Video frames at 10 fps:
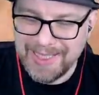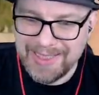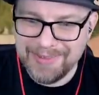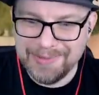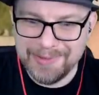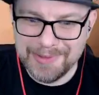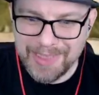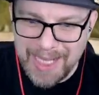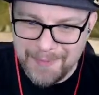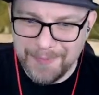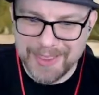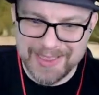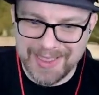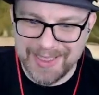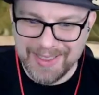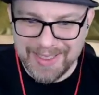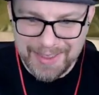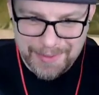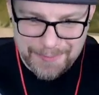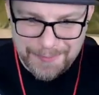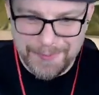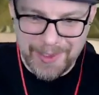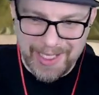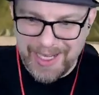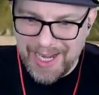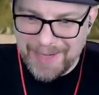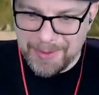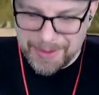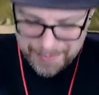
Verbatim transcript: Juhu, Abwasser. Einmal mit